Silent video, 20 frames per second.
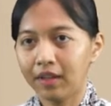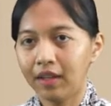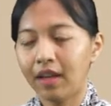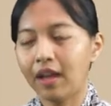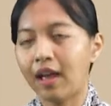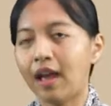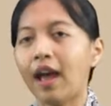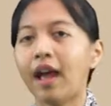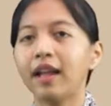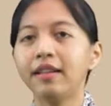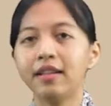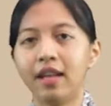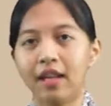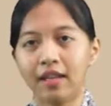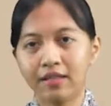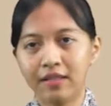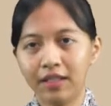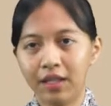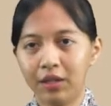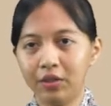ya ada
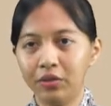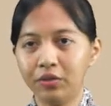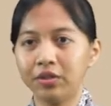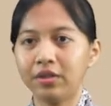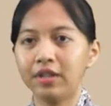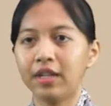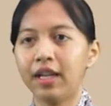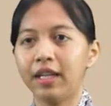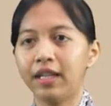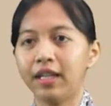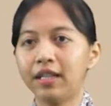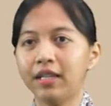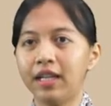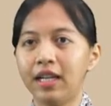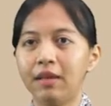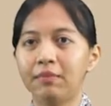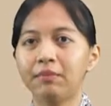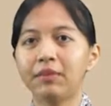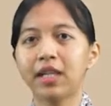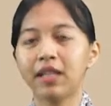siklus trennya
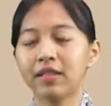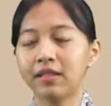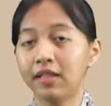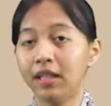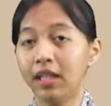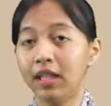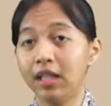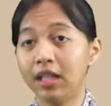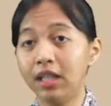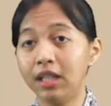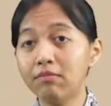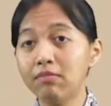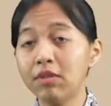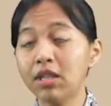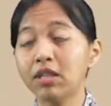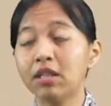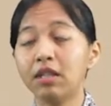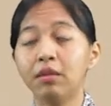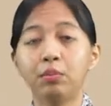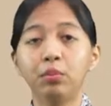dalam tekstil ini
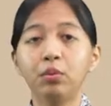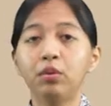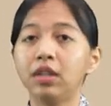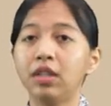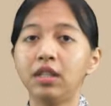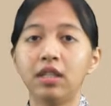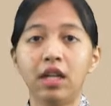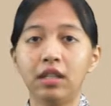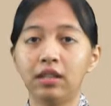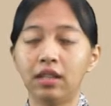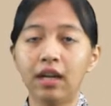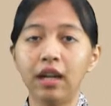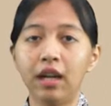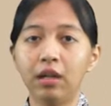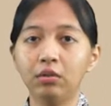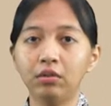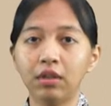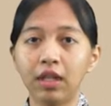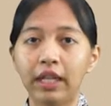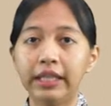meskipun tidak
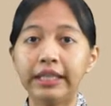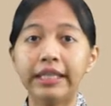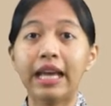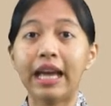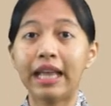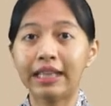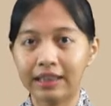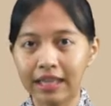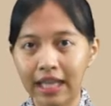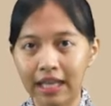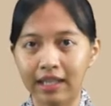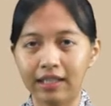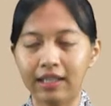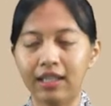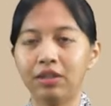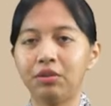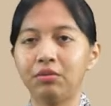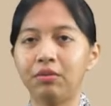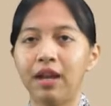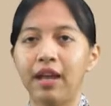terlalu kelihatan
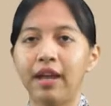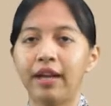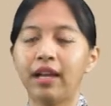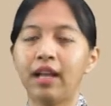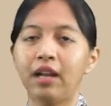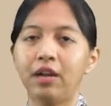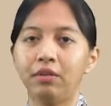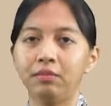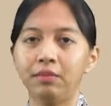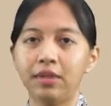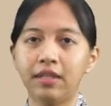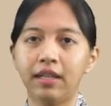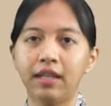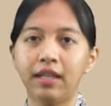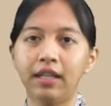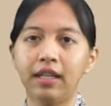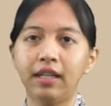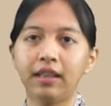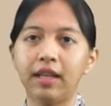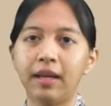gitulah kalau
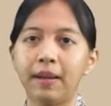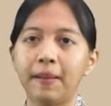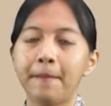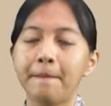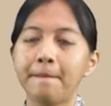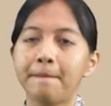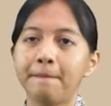misalnya kita